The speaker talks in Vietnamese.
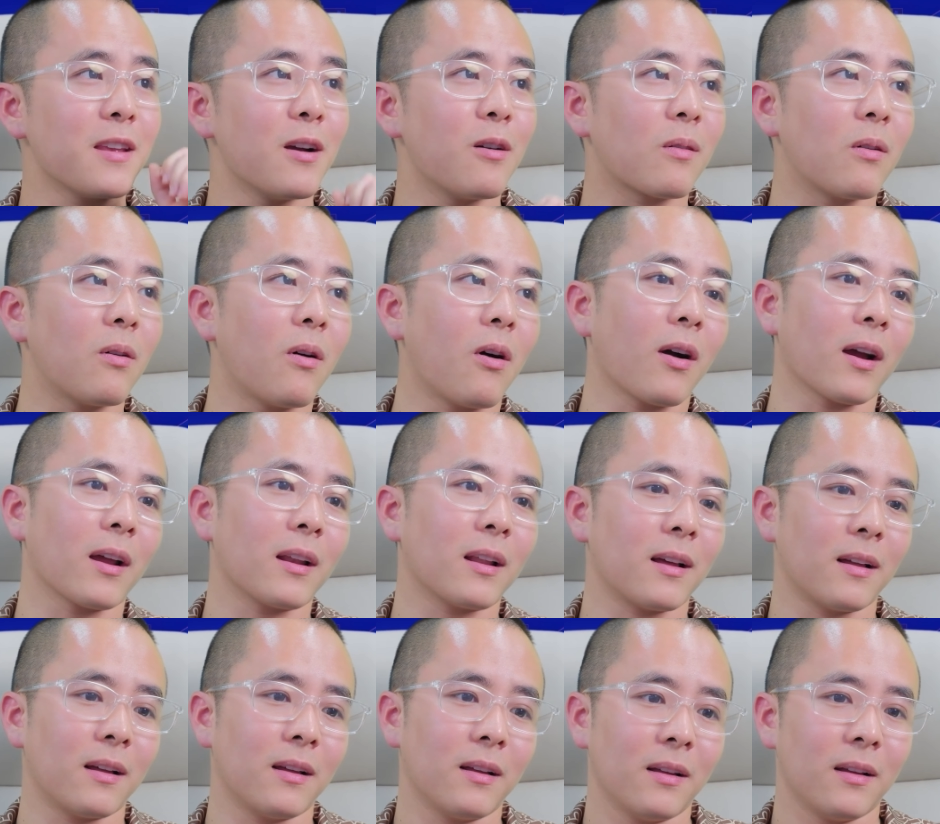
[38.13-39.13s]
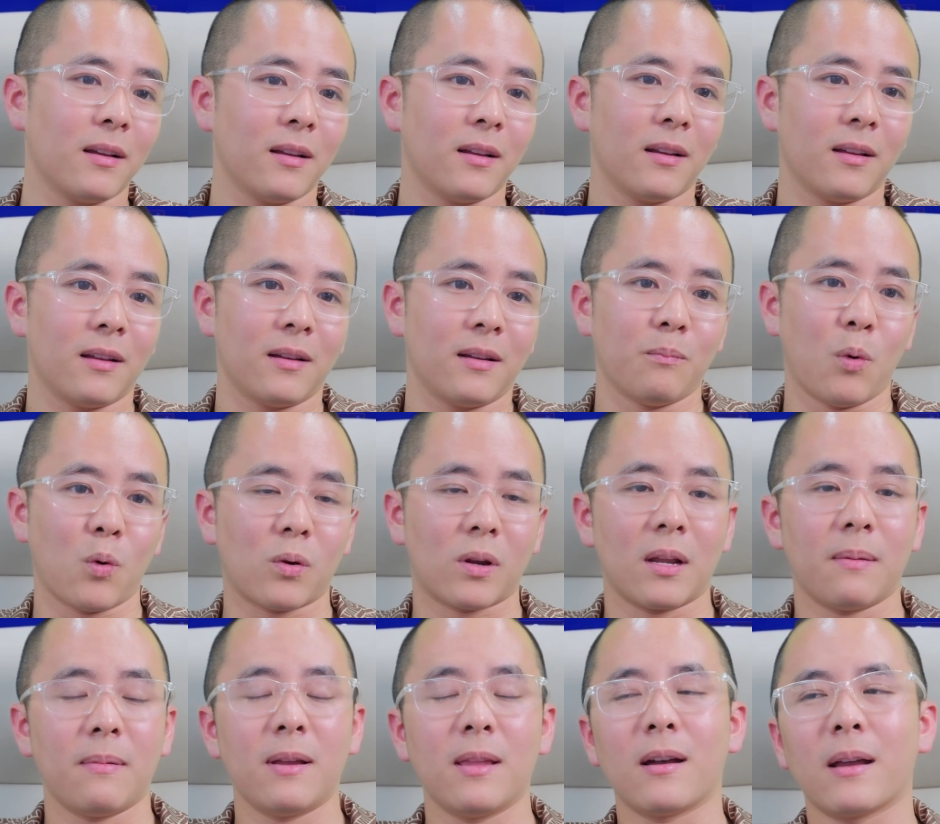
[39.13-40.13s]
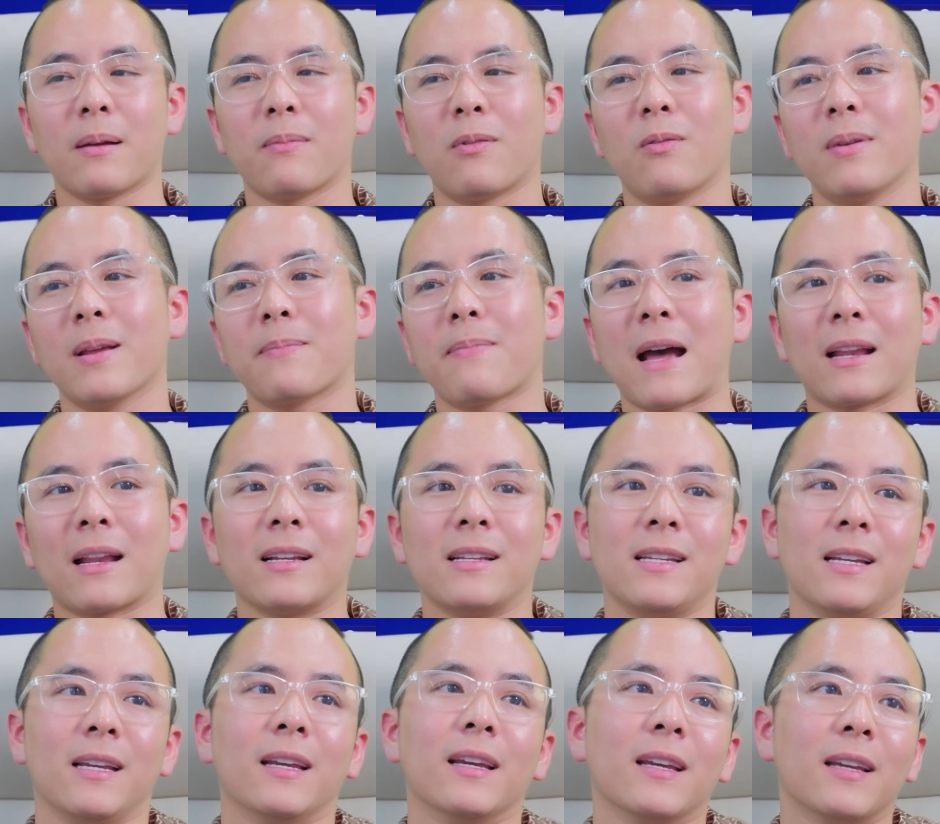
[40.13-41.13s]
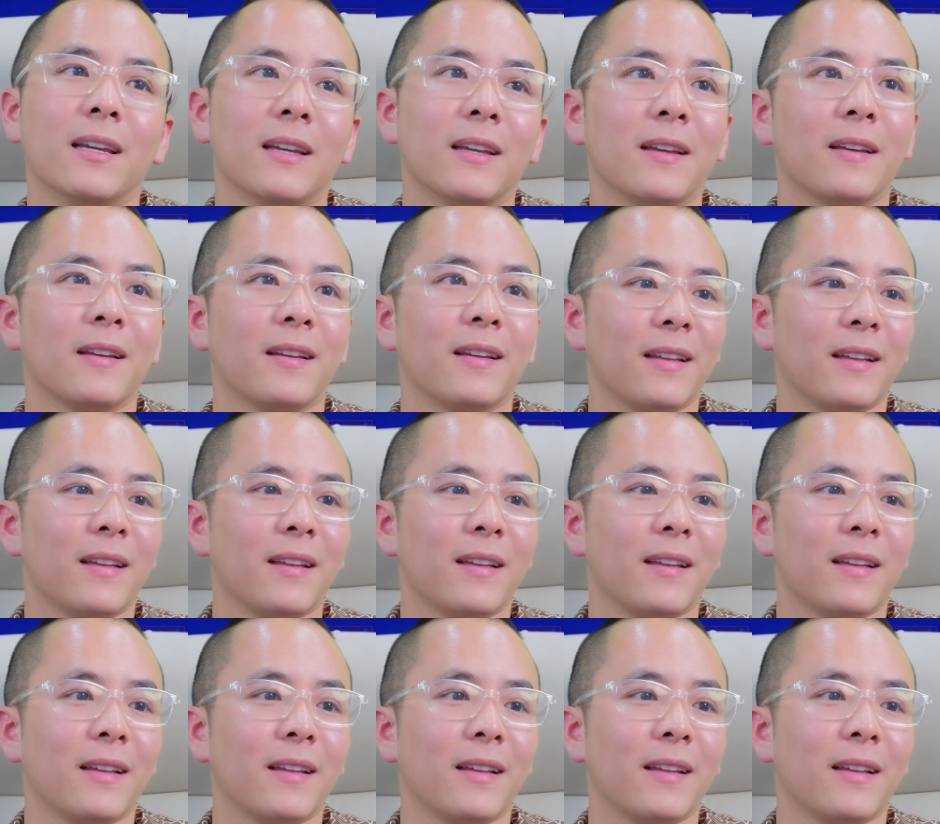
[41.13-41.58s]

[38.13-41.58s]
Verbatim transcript: rất là nhiều câu hỏi là: một là bây giờ em không biết bán cái gì,